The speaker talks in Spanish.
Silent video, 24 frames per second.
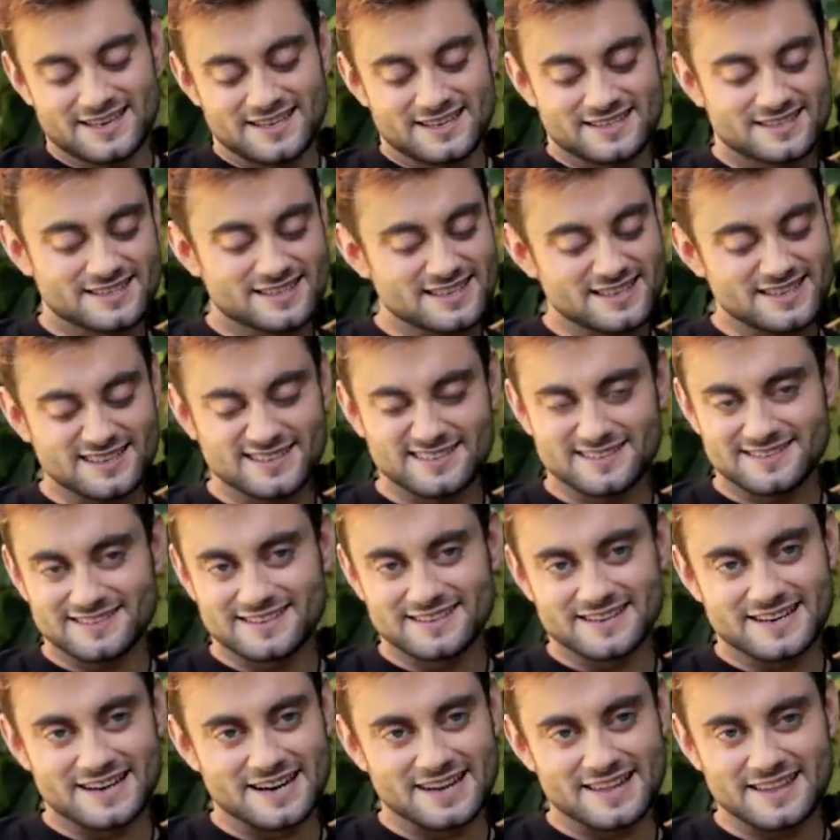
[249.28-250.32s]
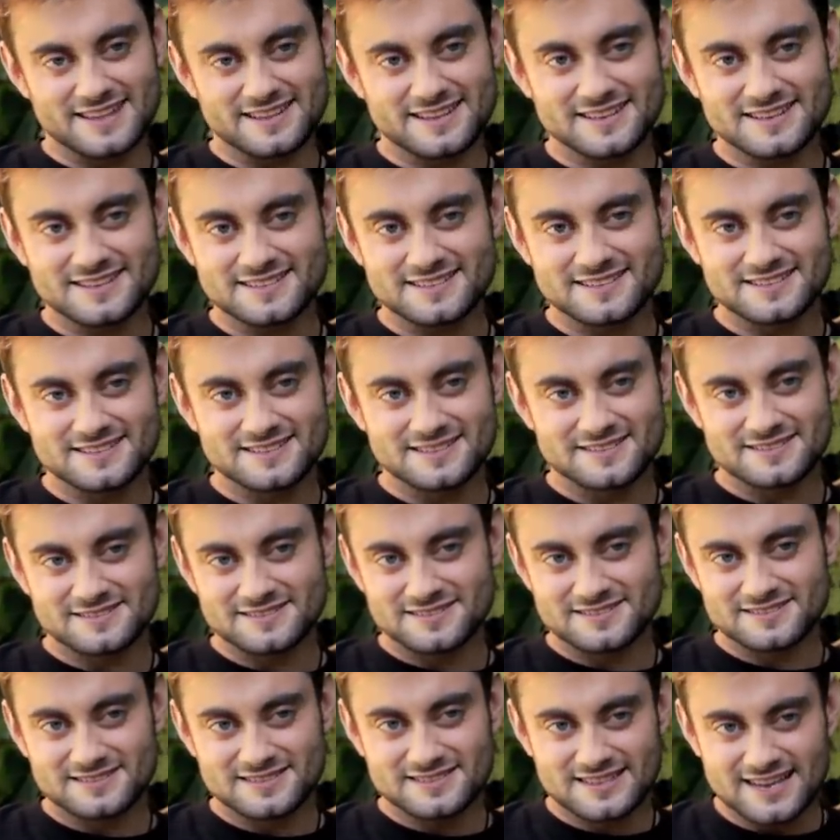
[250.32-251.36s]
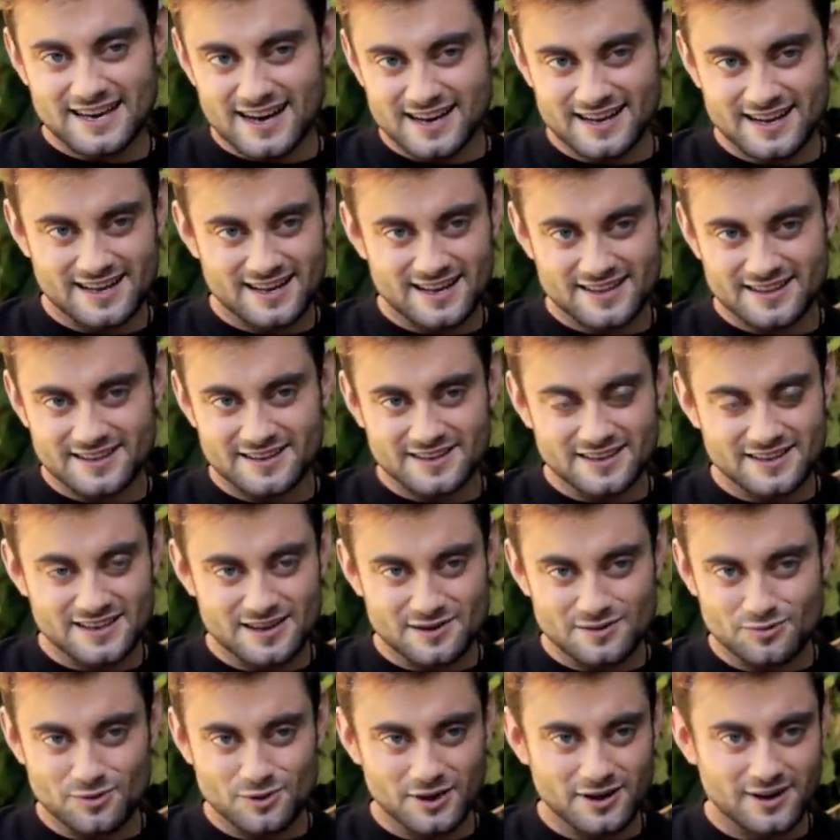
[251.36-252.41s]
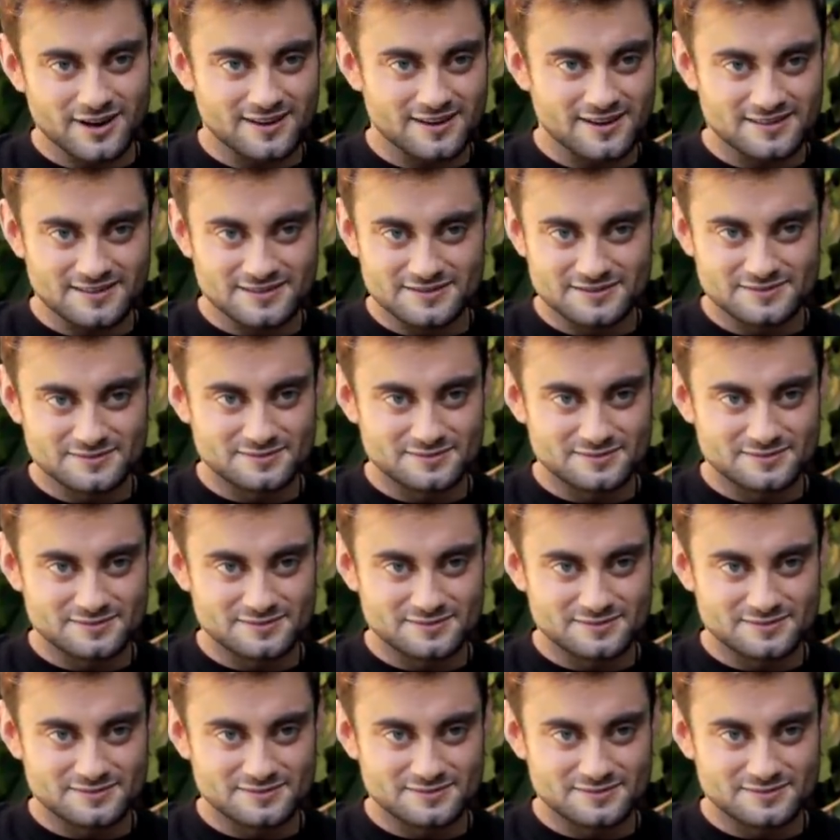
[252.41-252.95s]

Es que en realidad tienes cara de niña buena,